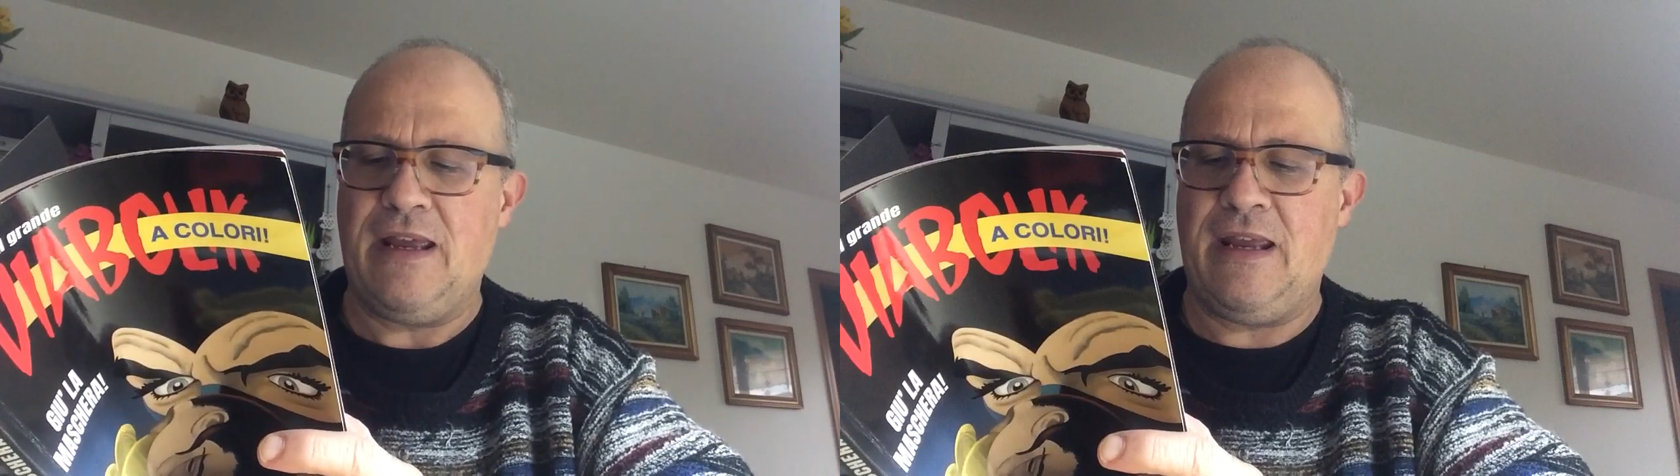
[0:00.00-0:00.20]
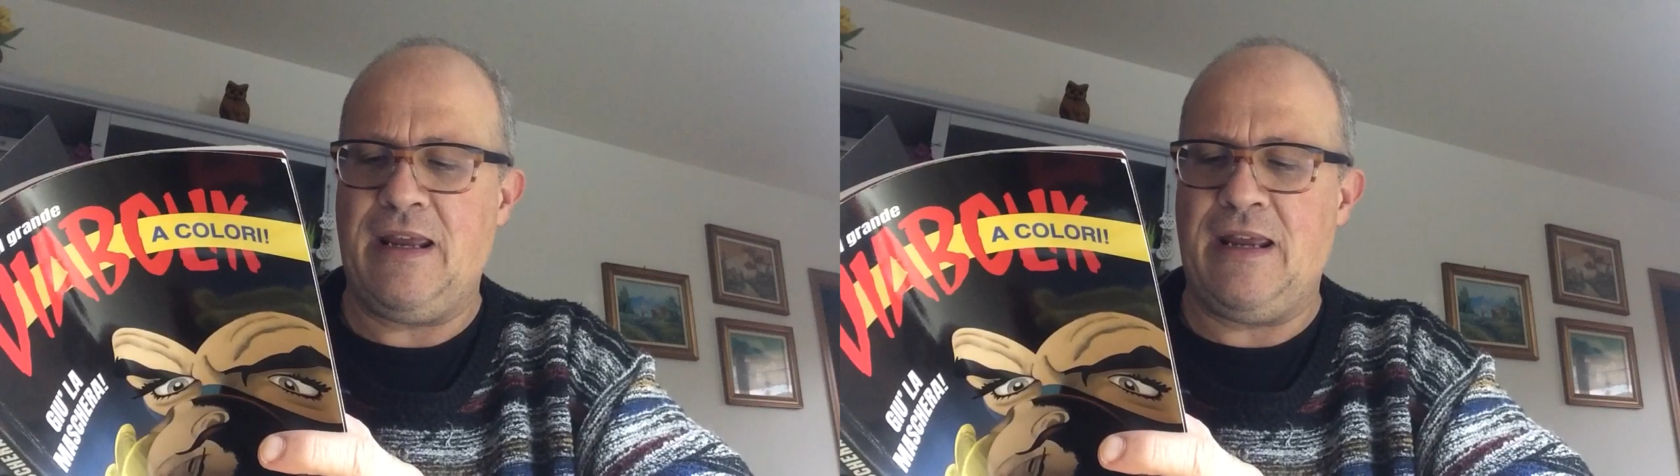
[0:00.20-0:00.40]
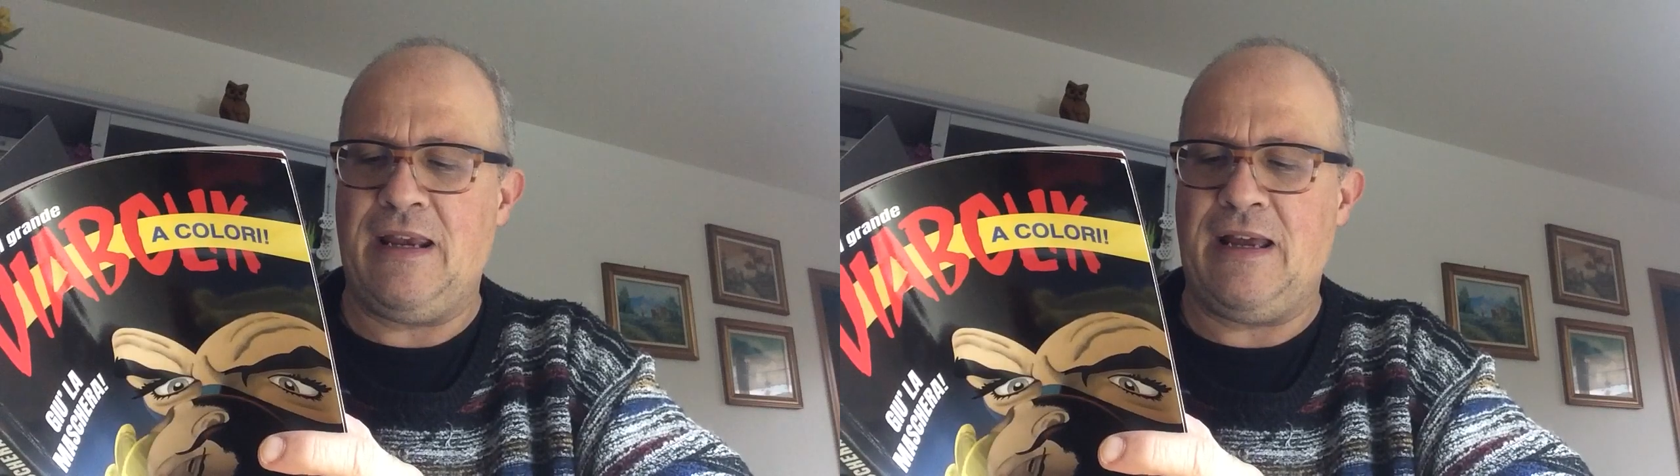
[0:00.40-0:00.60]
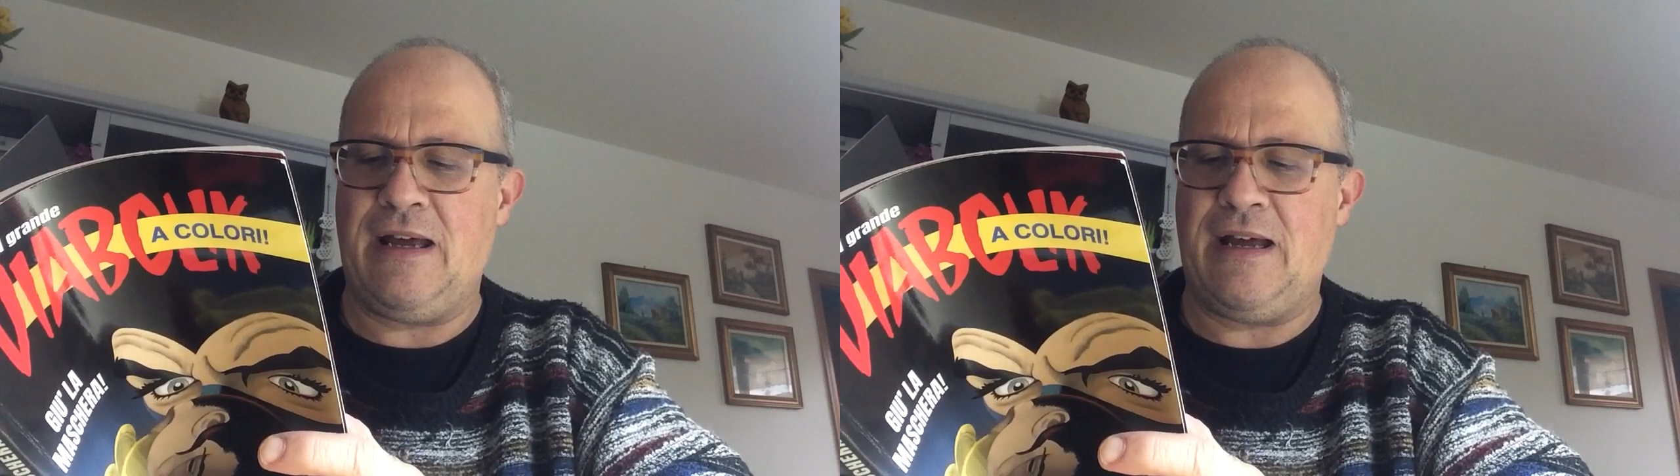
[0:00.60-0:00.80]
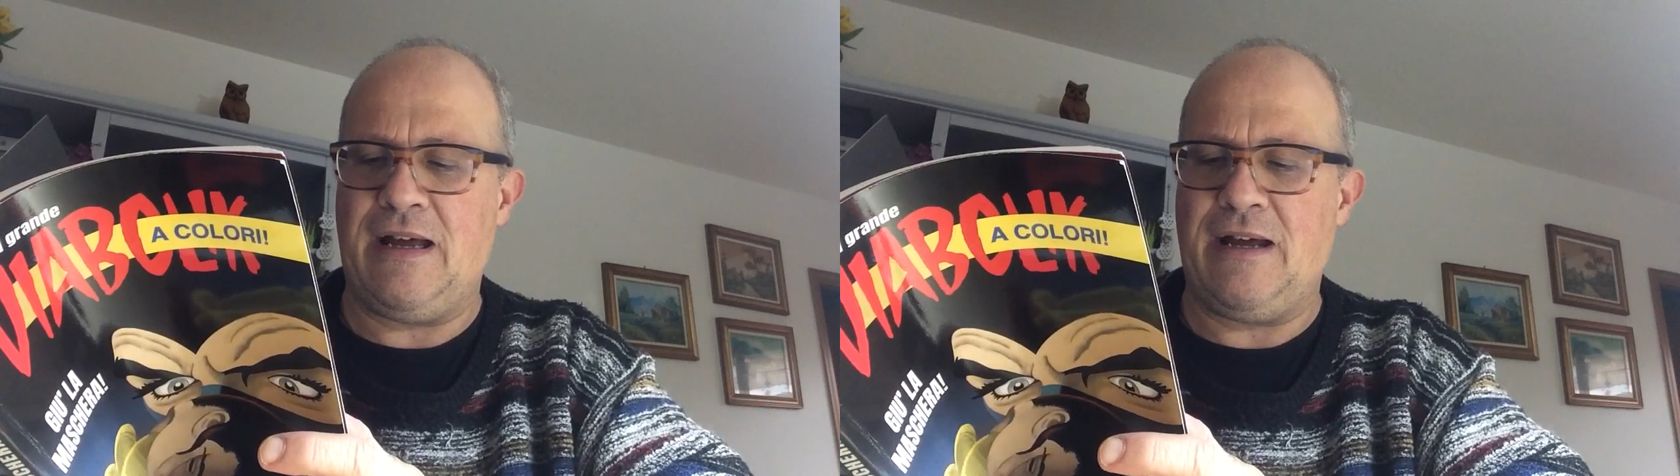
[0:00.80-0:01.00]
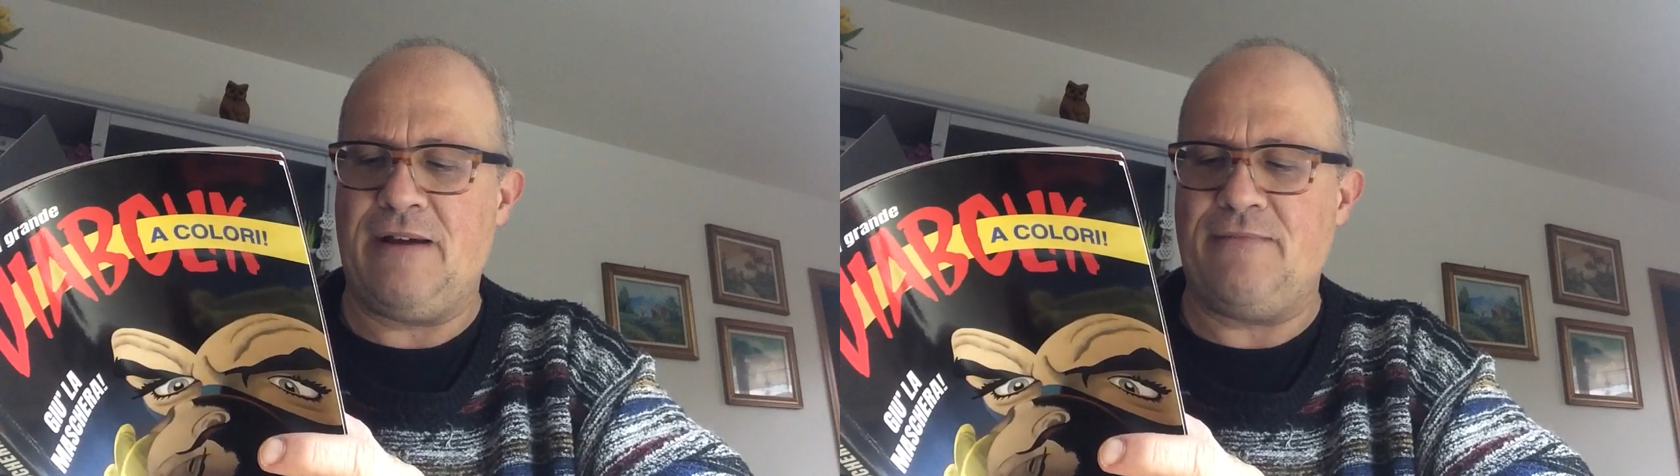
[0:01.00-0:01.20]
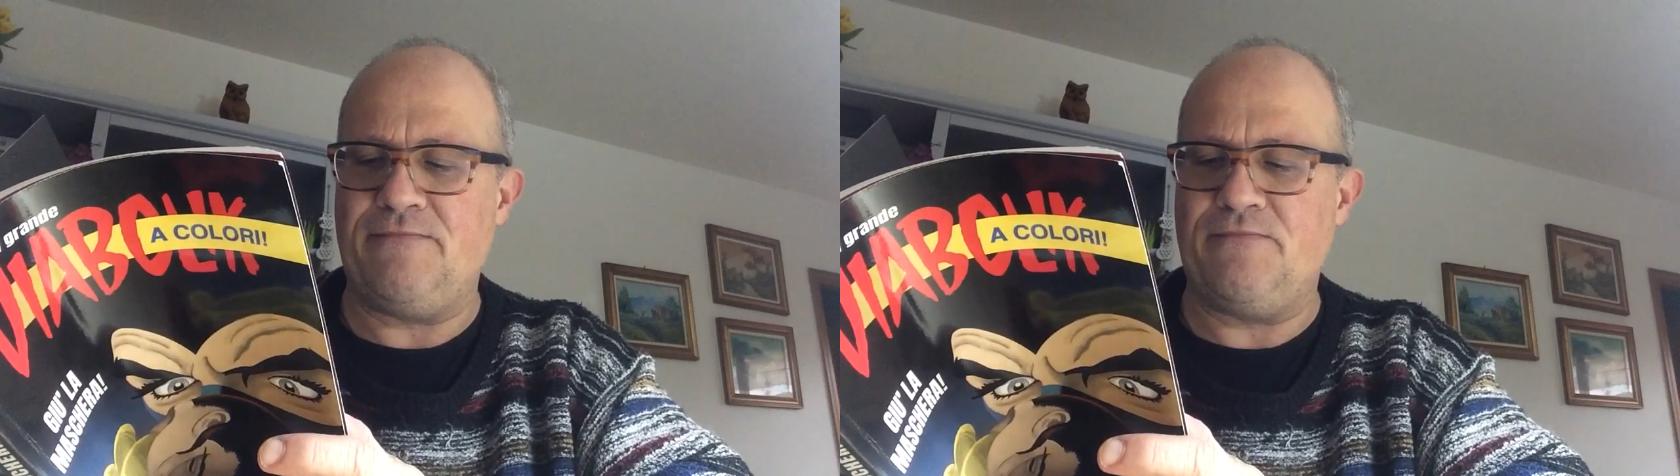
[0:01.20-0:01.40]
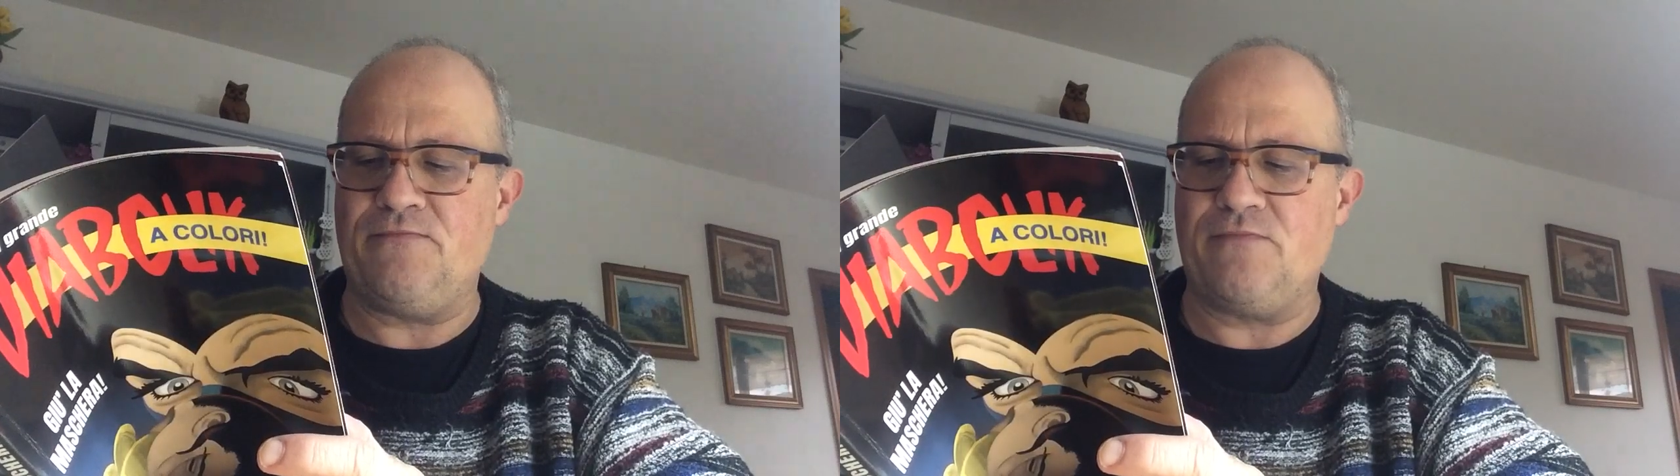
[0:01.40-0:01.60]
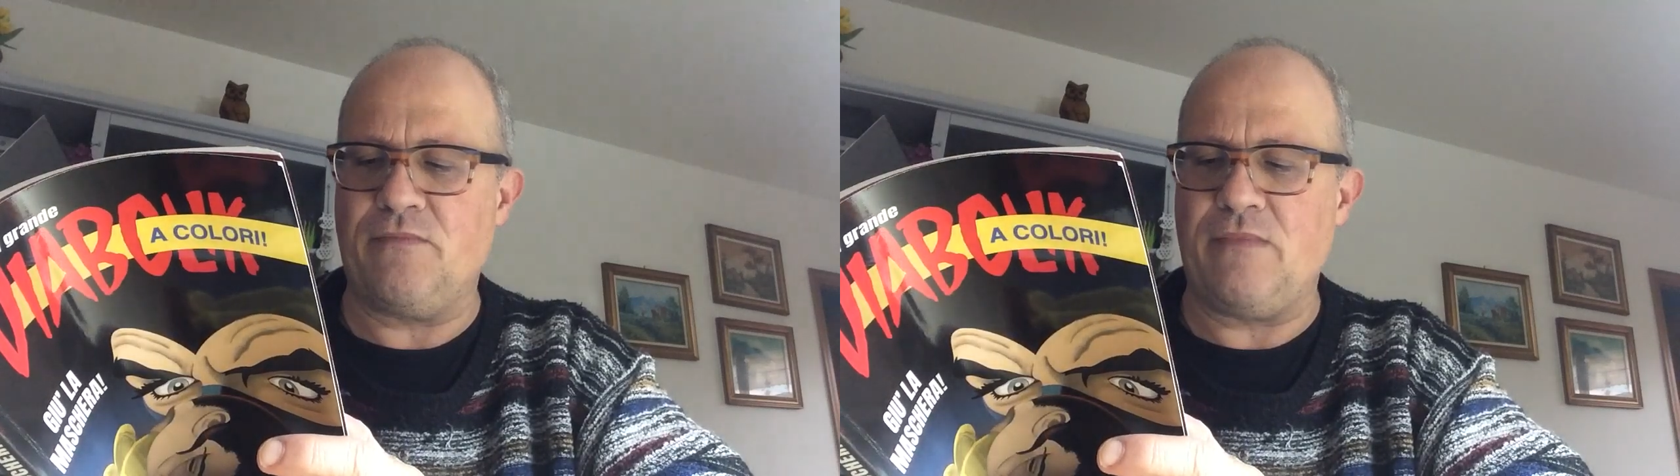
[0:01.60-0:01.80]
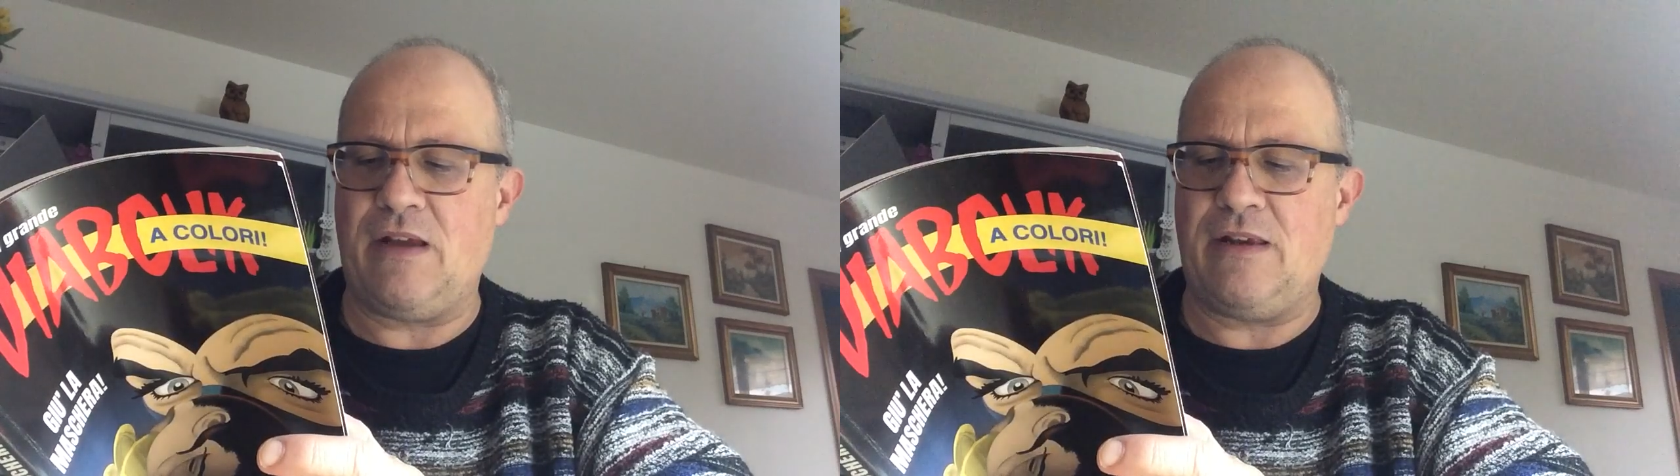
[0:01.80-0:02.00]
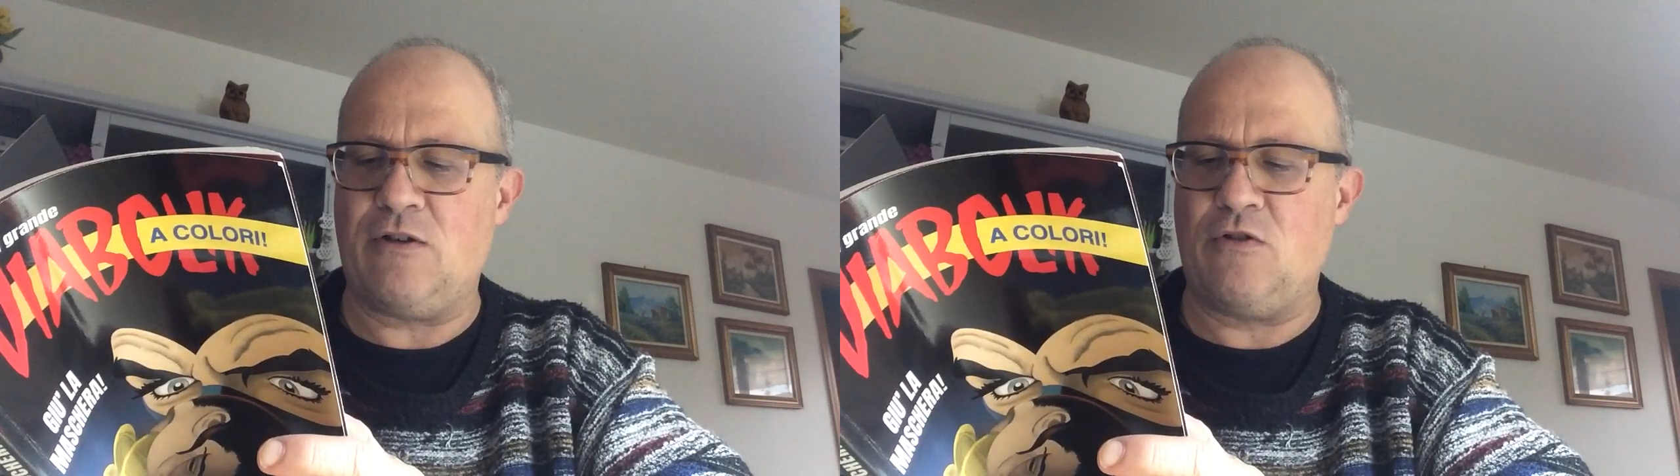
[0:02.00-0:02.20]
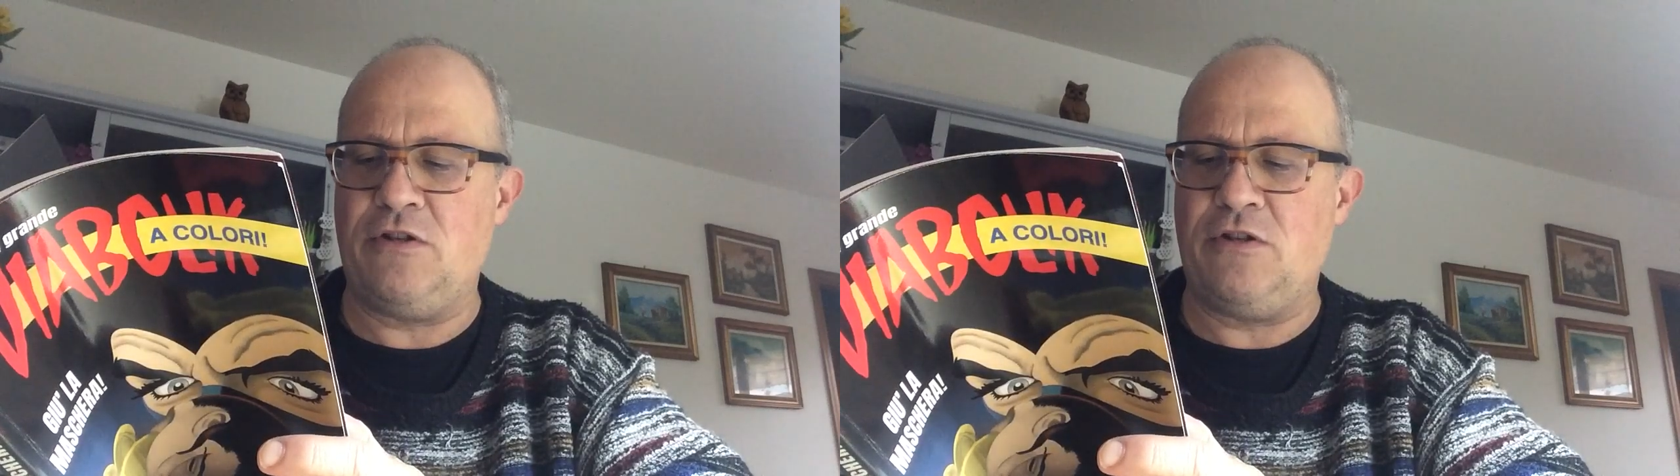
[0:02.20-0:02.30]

e la, mm, la,